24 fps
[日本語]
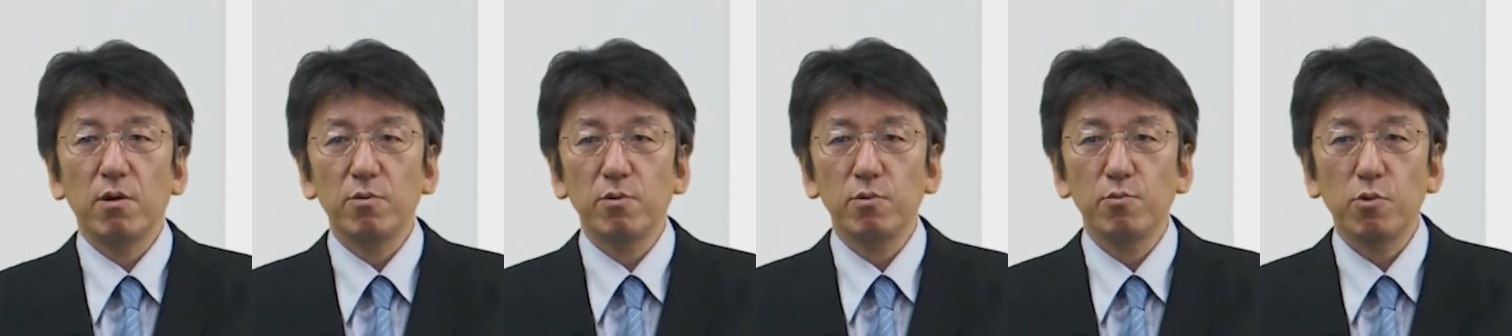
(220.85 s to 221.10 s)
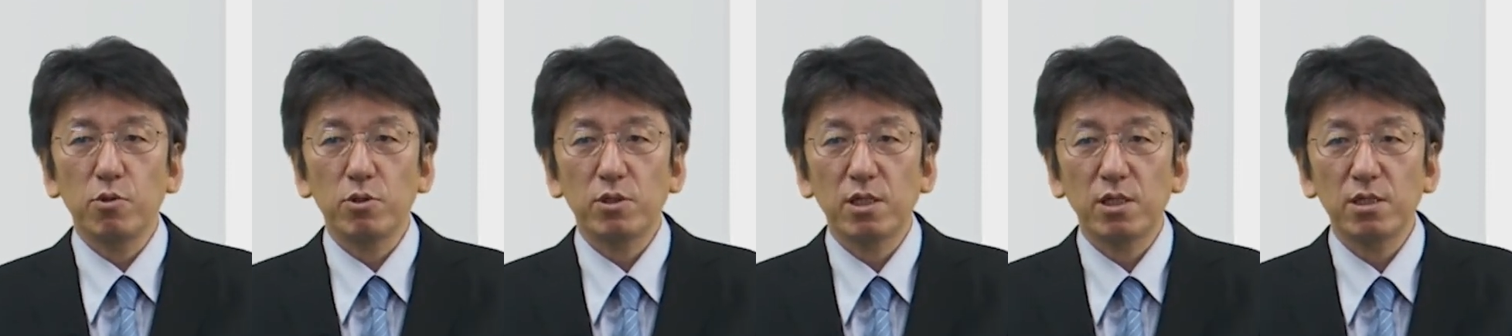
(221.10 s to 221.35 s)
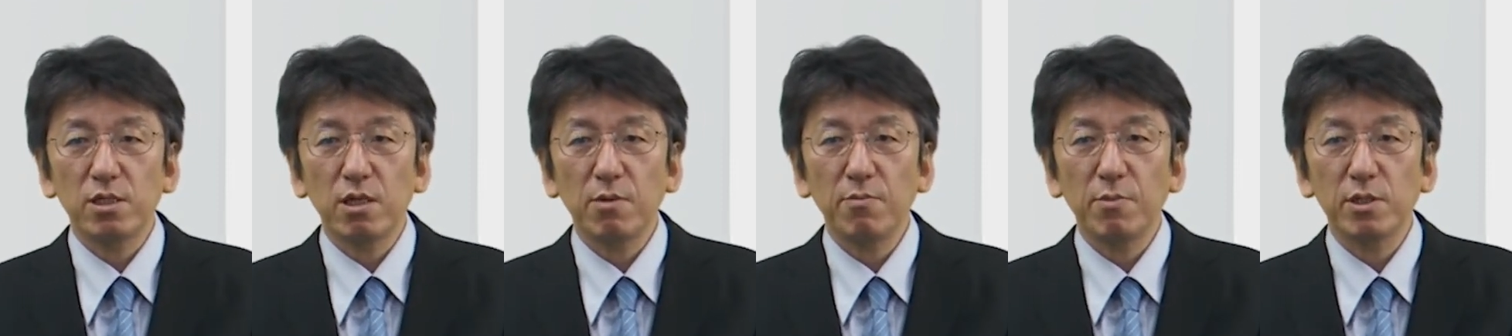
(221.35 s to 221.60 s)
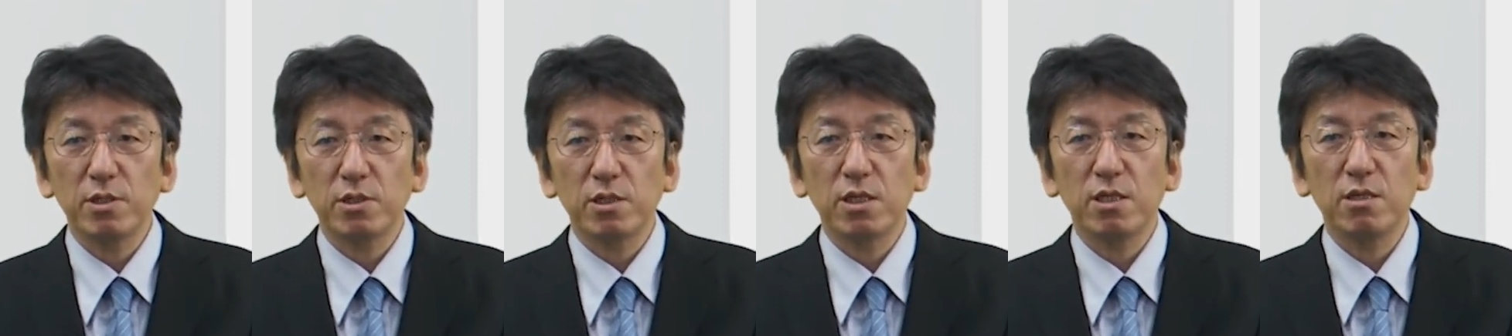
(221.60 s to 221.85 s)
あの僕たちが
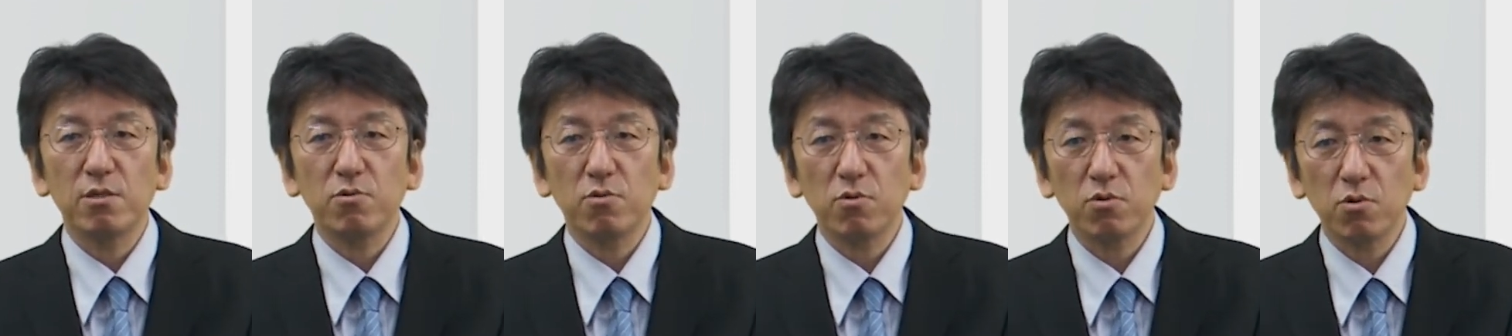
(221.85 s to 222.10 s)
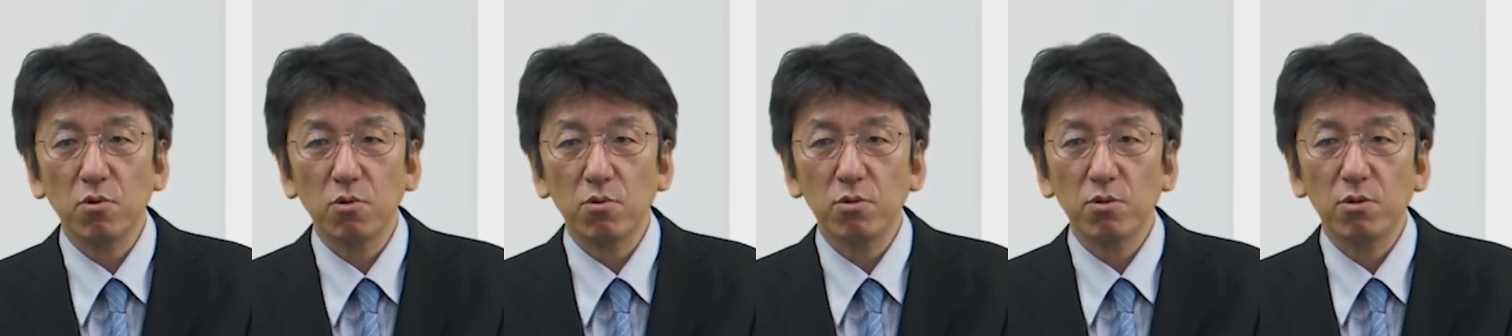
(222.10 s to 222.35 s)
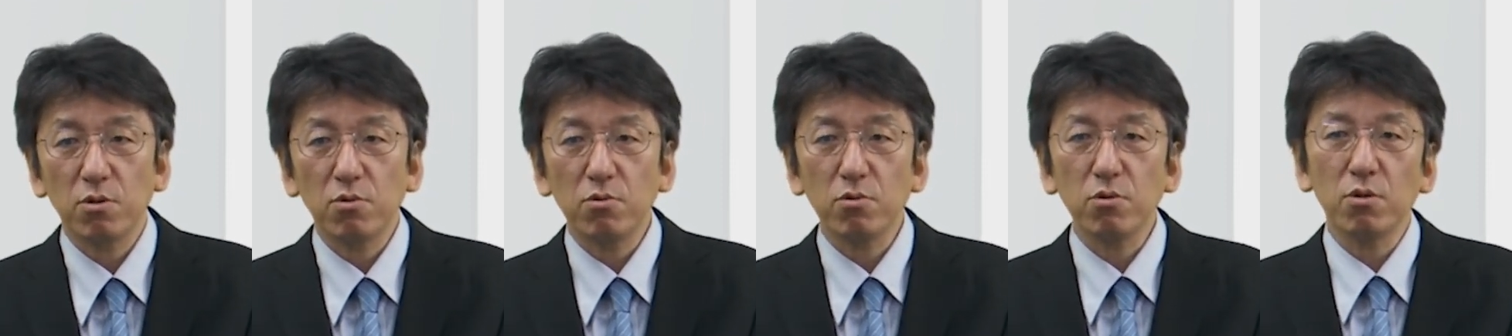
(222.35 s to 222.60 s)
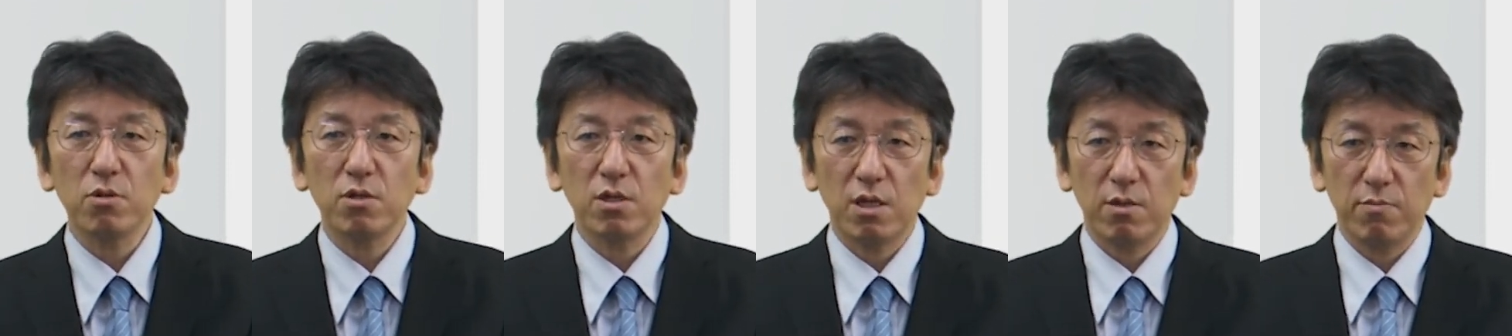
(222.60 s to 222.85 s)
まず聞くことというこ
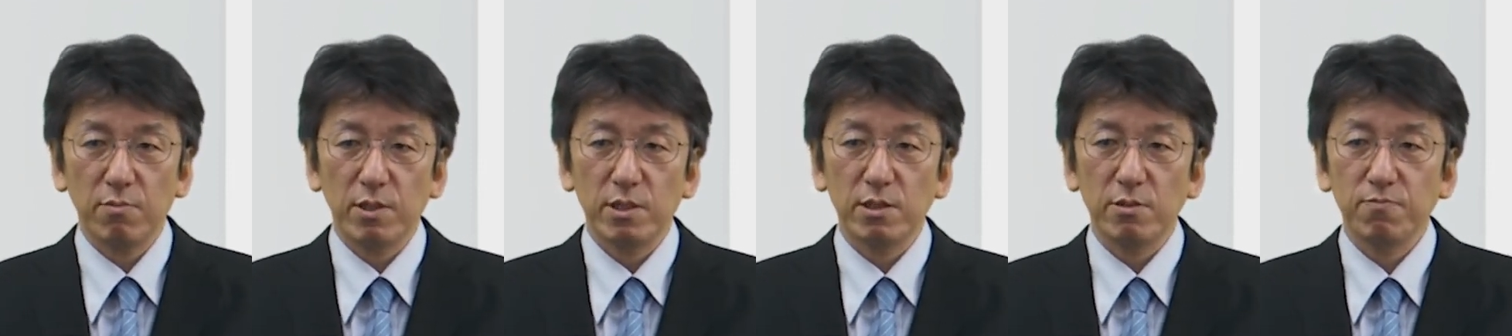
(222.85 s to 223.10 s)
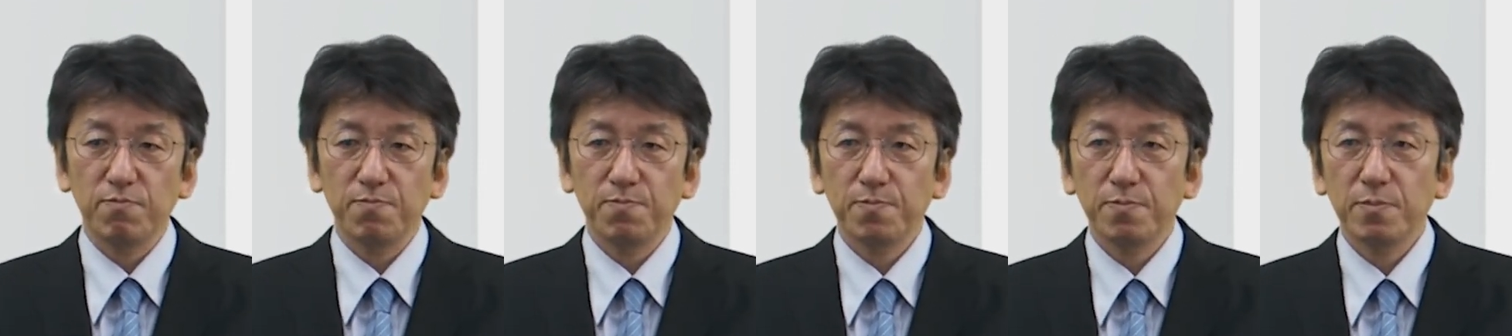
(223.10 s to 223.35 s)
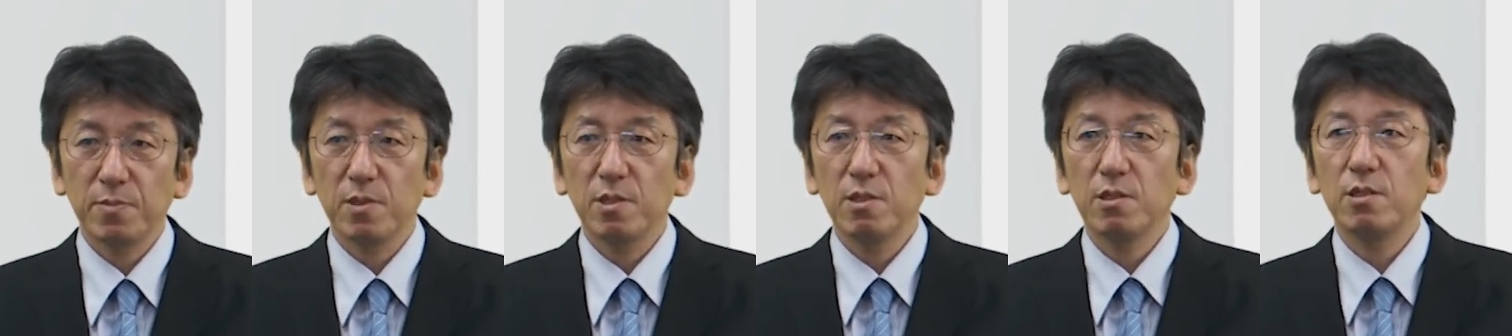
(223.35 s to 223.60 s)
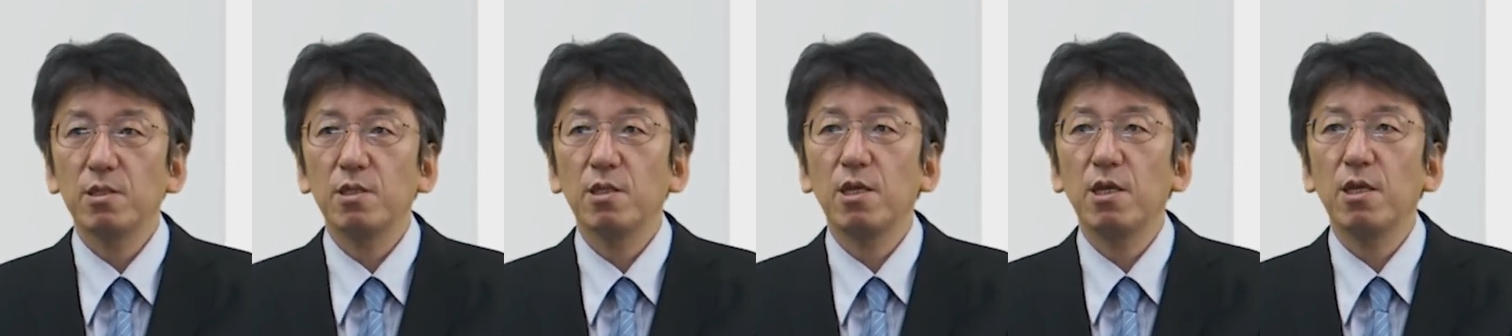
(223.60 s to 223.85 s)
とになります。
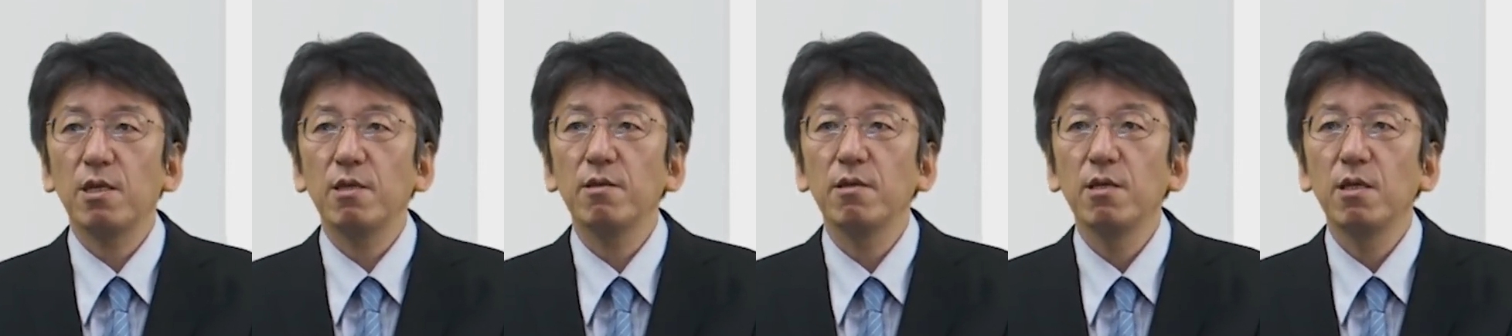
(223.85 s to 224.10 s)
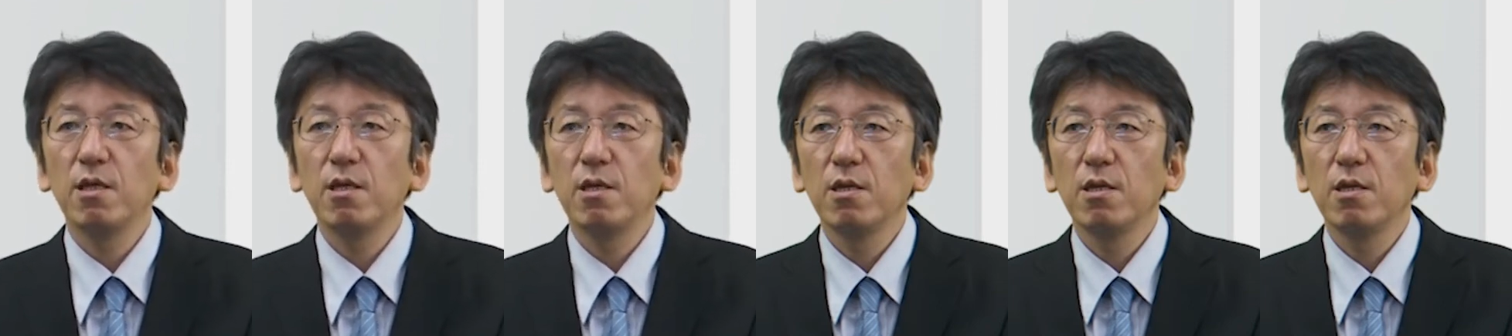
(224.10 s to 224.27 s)
ですね。